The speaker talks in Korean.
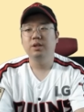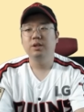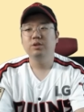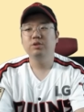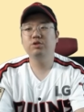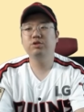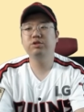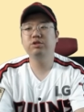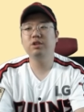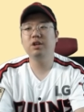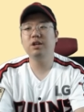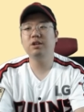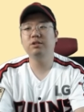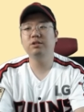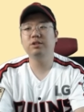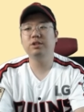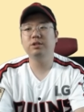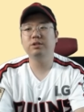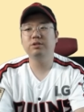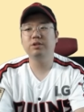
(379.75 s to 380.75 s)
투아웃
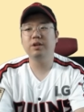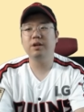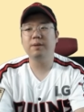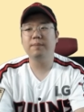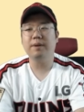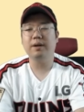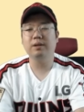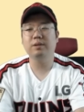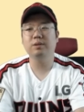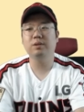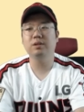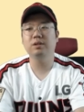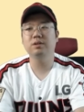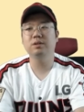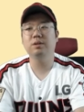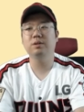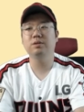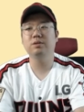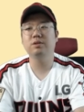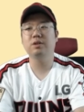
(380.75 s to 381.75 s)
이후에 박동원
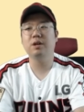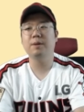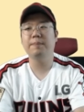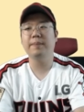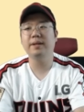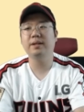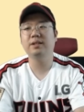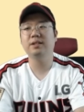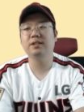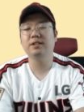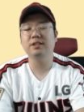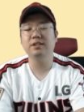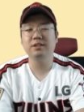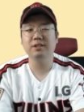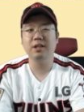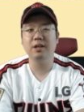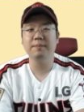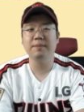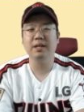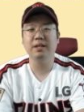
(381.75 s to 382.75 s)
선수가 배트
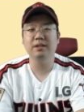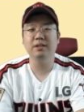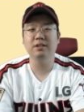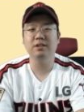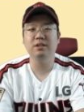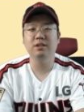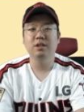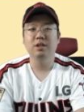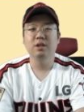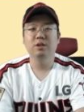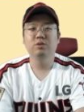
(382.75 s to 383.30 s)
끝에 맞는